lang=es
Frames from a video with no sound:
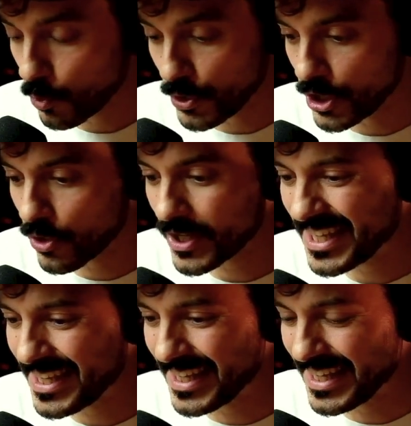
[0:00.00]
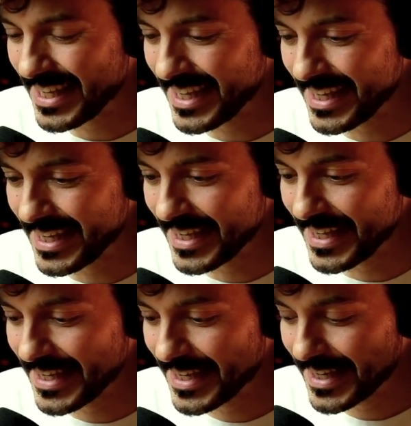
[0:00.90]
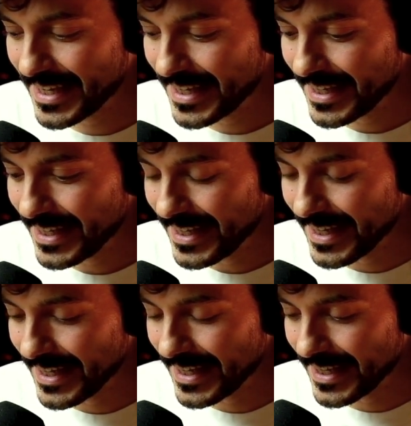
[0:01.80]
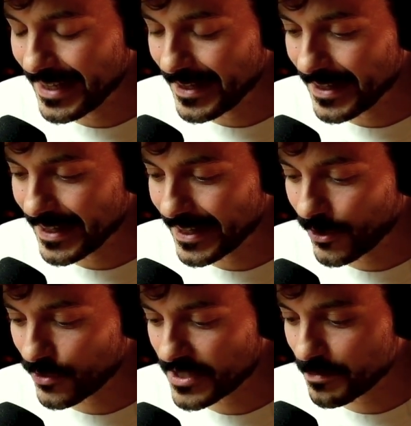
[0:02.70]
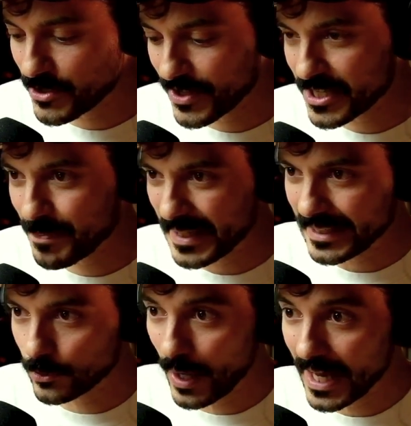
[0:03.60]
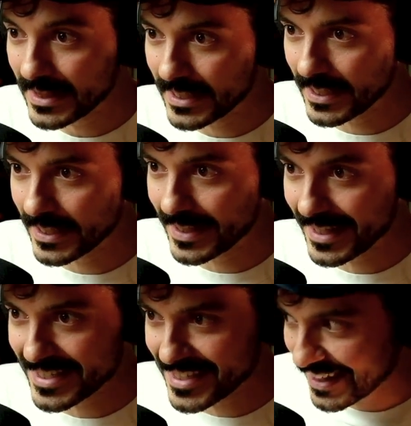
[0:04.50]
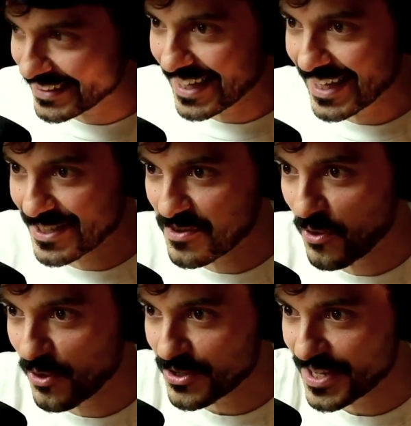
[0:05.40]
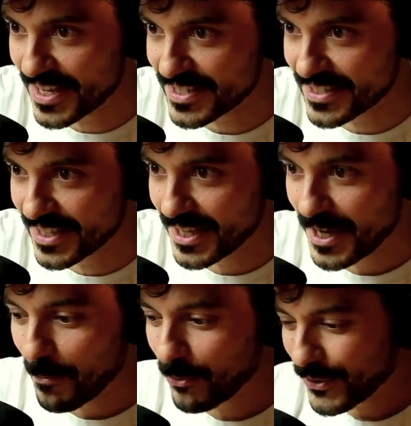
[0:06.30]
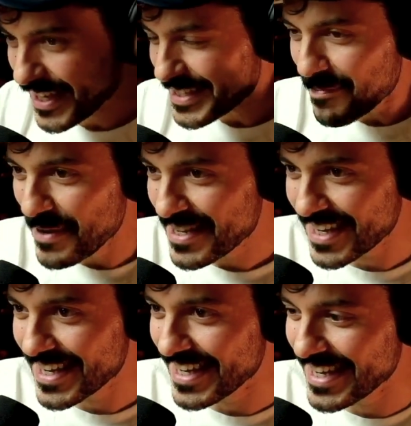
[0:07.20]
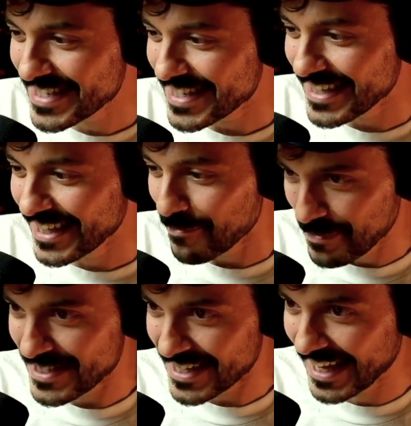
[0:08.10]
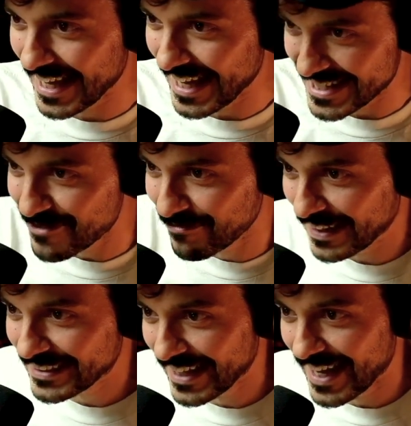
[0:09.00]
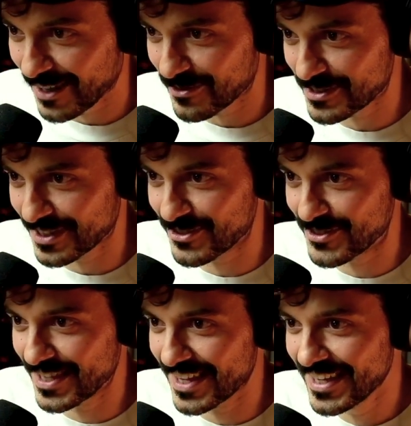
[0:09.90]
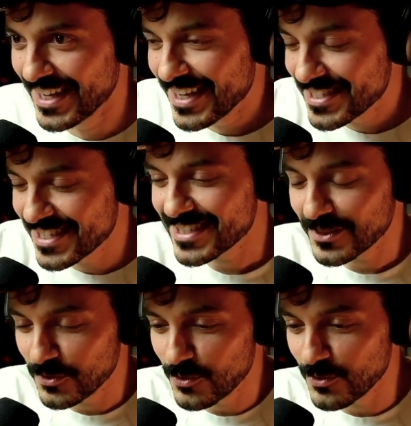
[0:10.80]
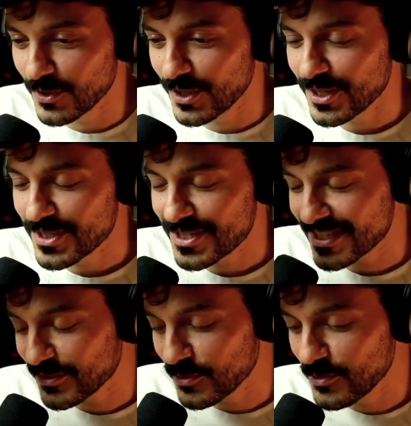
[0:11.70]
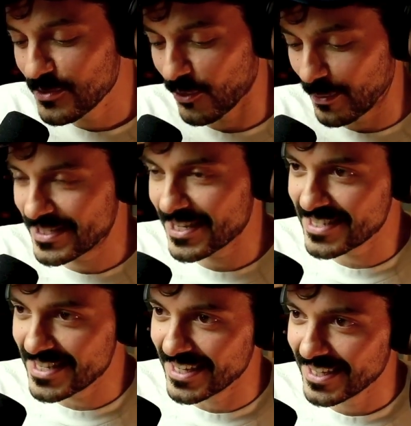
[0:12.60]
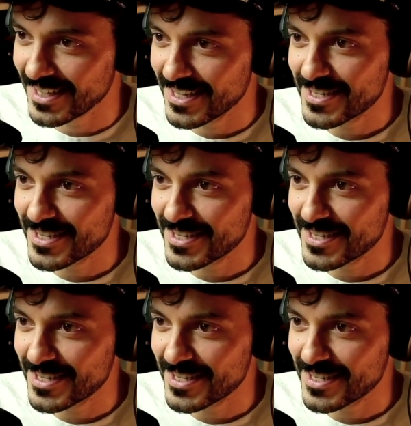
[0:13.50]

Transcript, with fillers: unión y, eh, concepción espiritual de, qué se tratan las cosas? ¿por qué esta pieza es la pieza que le hace falta a nuestra sociedad? Si es que tú, si es que tú lo ves así,